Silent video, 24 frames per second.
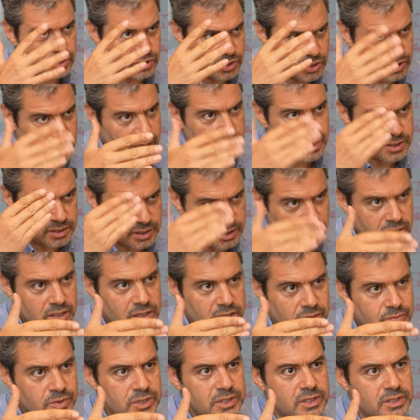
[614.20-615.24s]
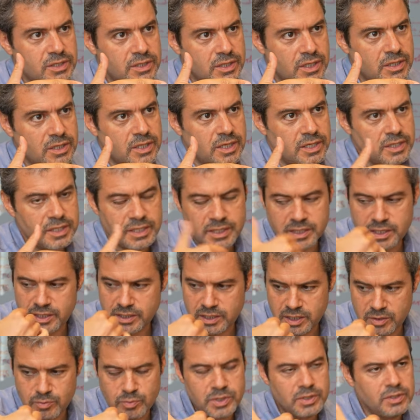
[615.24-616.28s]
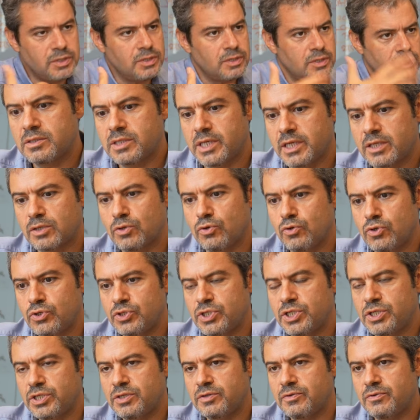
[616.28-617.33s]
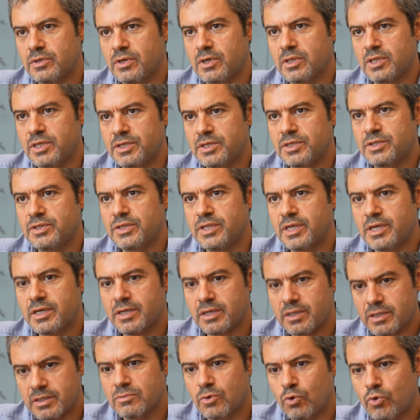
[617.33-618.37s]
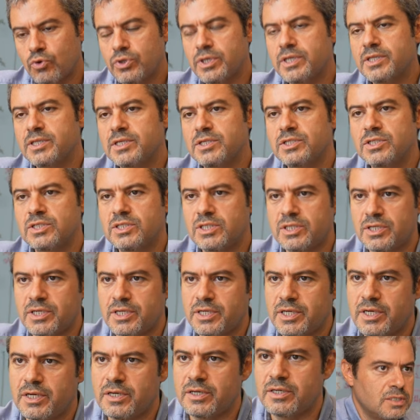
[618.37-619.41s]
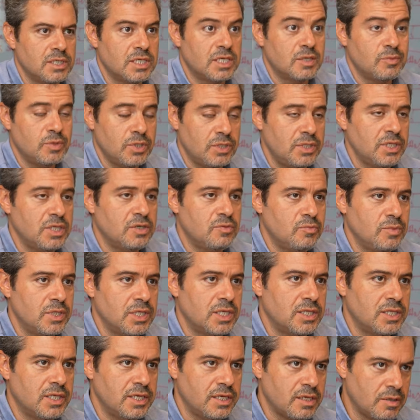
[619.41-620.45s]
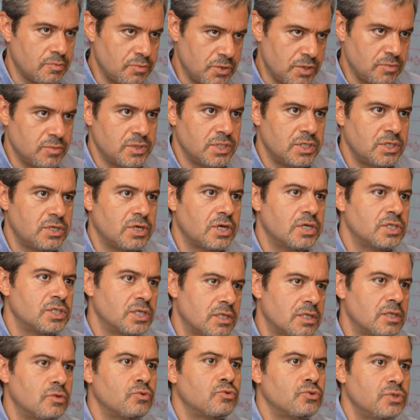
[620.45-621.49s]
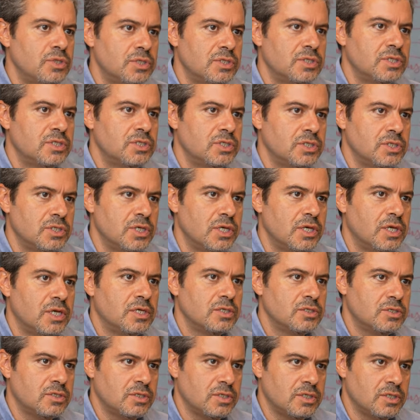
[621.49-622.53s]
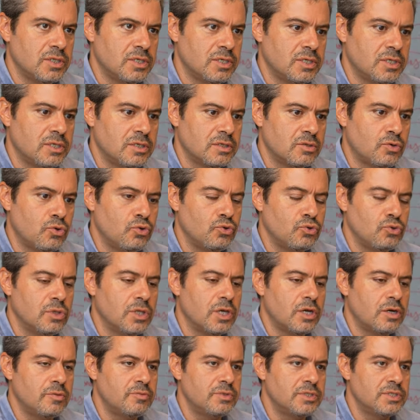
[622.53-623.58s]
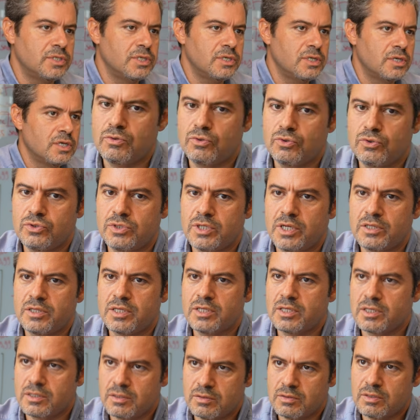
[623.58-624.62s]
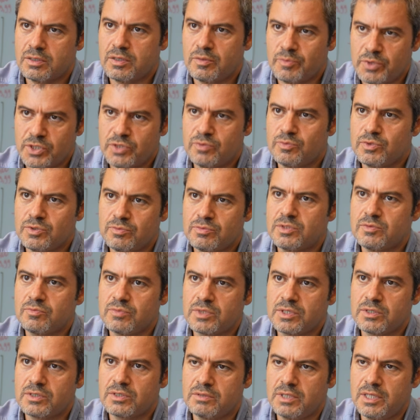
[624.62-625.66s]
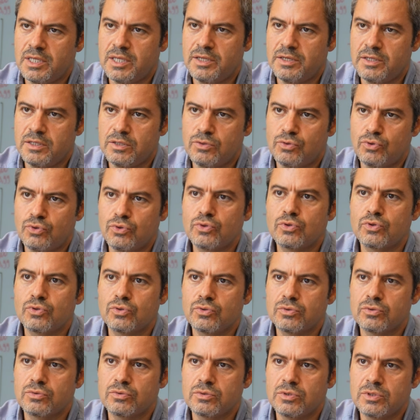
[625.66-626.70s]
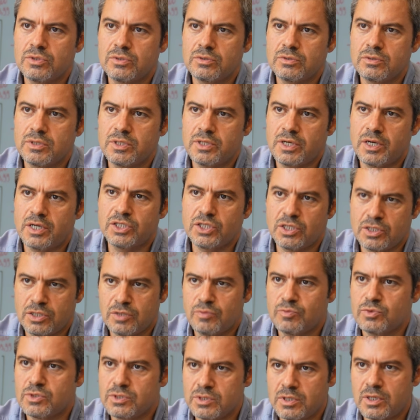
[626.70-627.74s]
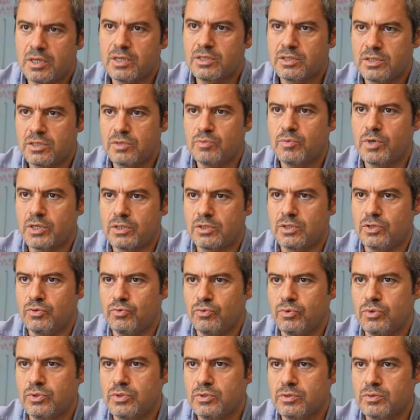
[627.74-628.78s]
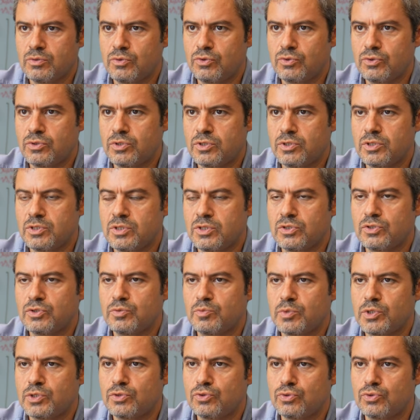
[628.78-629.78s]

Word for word: sanatçılar sıralamasında da yine HİB'in teknoloji alanında 17. sıraya 2022'de yaptığımız ihracatla 17. sıraya koydular bizi. O yüzden de amacımız bizim ileriye dönük ihracatımızı da arttırmak tabii. Orada da çalışmak